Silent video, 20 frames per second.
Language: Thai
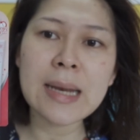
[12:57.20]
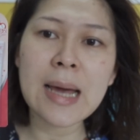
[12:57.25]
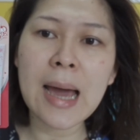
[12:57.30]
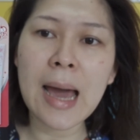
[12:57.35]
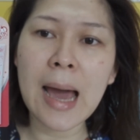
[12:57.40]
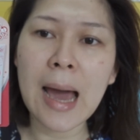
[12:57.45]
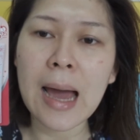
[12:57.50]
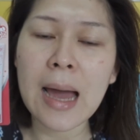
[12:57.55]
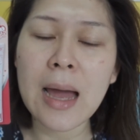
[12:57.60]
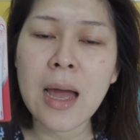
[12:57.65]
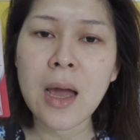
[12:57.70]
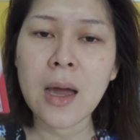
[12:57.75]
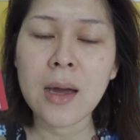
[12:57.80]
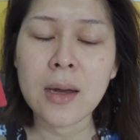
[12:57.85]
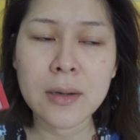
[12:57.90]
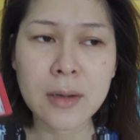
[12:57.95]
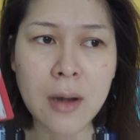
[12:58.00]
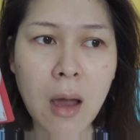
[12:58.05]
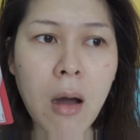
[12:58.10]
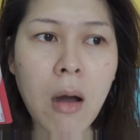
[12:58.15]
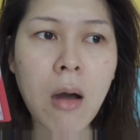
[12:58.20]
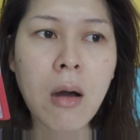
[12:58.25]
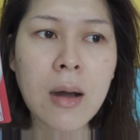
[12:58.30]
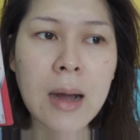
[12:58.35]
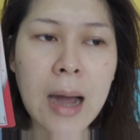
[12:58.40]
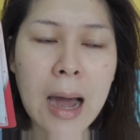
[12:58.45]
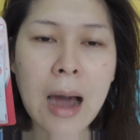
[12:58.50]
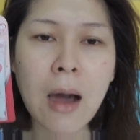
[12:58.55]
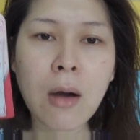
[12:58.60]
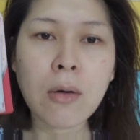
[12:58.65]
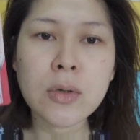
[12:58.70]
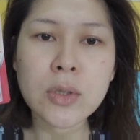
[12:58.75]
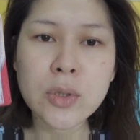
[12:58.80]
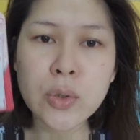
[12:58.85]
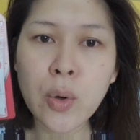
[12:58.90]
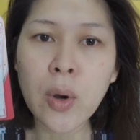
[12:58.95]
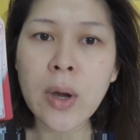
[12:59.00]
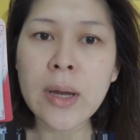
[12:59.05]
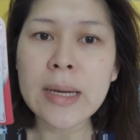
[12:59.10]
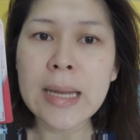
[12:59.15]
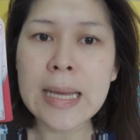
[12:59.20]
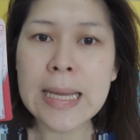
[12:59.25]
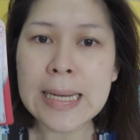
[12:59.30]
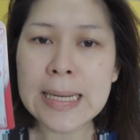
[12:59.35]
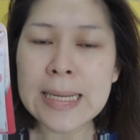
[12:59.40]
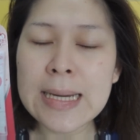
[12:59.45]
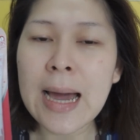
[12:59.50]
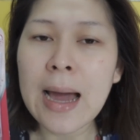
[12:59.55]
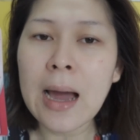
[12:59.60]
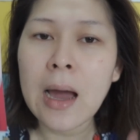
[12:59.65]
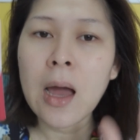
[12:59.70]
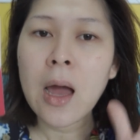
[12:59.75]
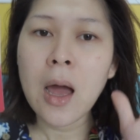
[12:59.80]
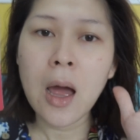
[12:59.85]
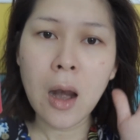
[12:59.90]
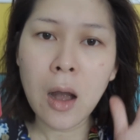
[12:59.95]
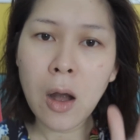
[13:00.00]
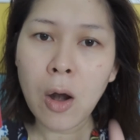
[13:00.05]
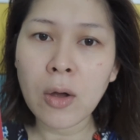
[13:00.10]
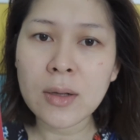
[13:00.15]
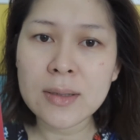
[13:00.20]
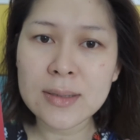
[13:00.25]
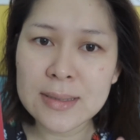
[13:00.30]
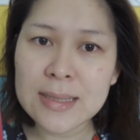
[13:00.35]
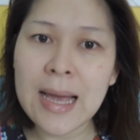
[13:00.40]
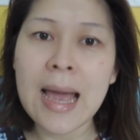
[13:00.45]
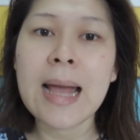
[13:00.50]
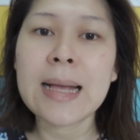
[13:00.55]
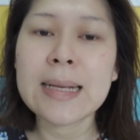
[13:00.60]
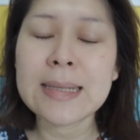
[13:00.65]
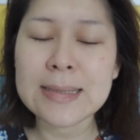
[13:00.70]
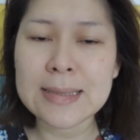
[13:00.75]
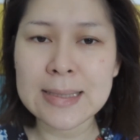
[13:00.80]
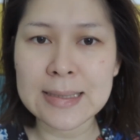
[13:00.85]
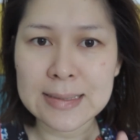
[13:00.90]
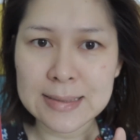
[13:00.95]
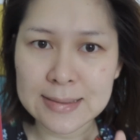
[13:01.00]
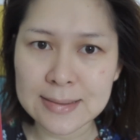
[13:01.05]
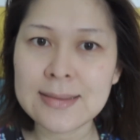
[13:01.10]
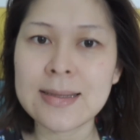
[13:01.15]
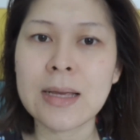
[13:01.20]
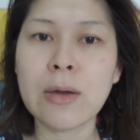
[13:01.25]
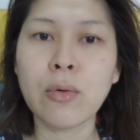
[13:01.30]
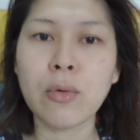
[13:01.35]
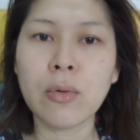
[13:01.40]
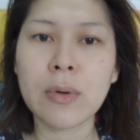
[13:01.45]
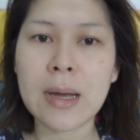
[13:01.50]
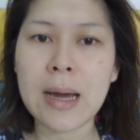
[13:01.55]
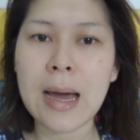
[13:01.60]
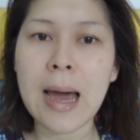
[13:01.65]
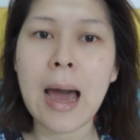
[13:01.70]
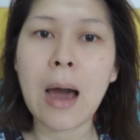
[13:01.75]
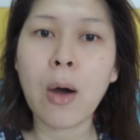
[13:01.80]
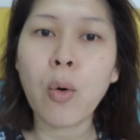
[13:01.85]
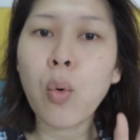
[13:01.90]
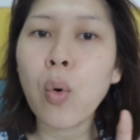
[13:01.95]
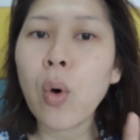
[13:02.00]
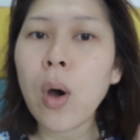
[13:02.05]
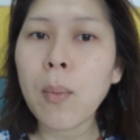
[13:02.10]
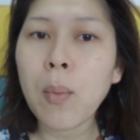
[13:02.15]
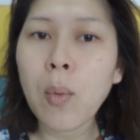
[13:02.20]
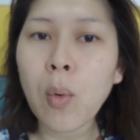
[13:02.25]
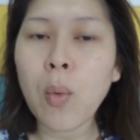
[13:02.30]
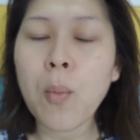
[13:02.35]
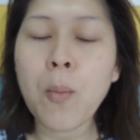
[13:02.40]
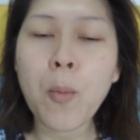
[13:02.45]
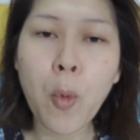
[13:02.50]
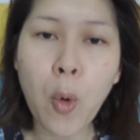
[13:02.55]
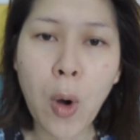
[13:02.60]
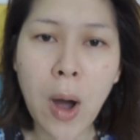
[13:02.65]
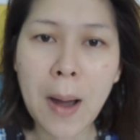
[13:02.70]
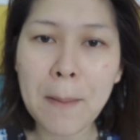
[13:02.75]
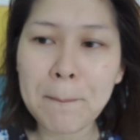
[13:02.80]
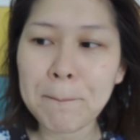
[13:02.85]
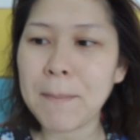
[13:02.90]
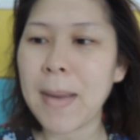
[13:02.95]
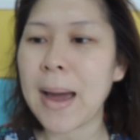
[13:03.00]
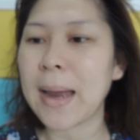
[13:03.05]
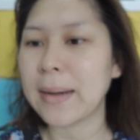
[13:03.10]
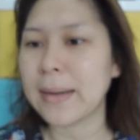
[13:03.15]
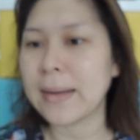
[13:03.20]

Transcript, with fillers: นะคะน้องเขาช่วยในเรื่องลดการเกิดสิวนะคะ ควบคุมความมัน